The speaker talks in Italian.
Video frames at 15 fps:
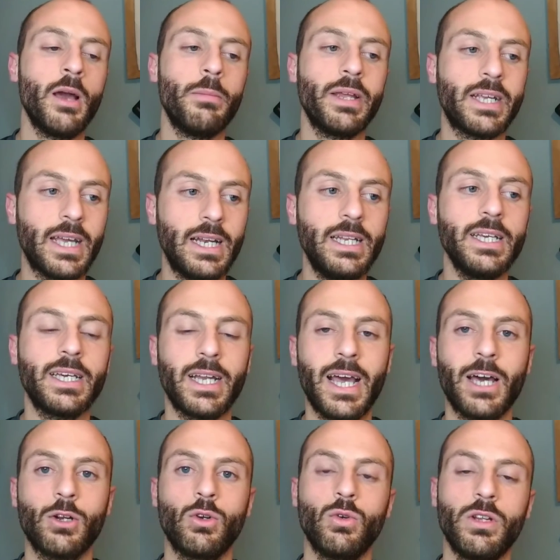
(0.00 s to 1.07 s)
perché lì
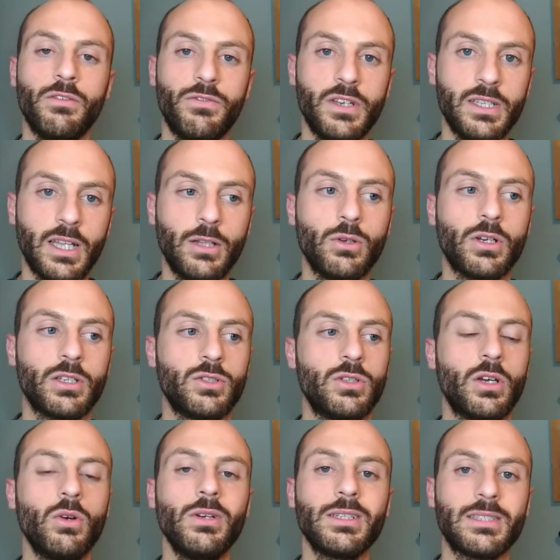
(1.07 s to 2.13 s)
crearono un'infinità di occasioni
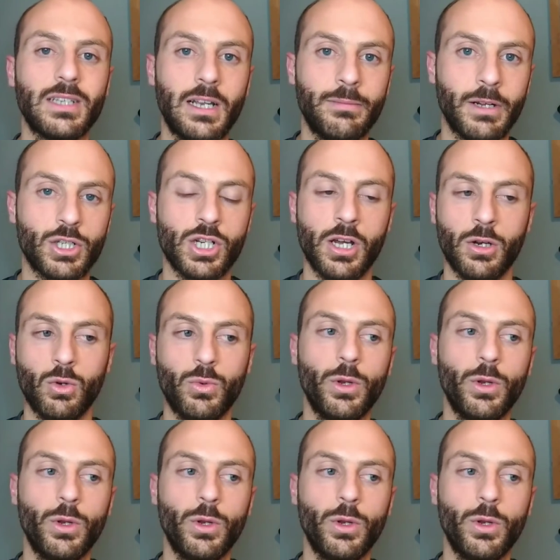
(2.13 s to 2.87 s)
da gol e se le mangiarono.